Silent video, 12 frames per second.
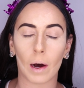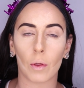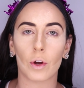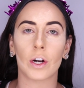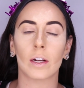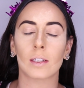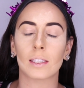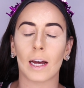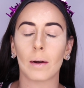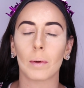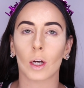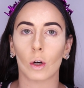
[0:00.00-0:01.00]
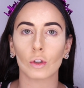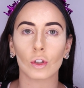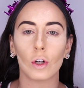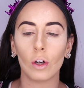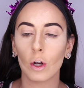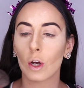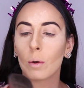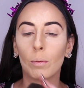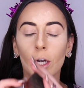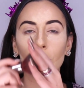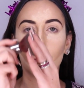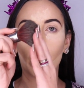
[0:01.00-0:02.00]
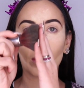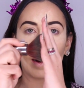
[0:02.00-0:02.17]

powder está en mi rostro, voy a tomar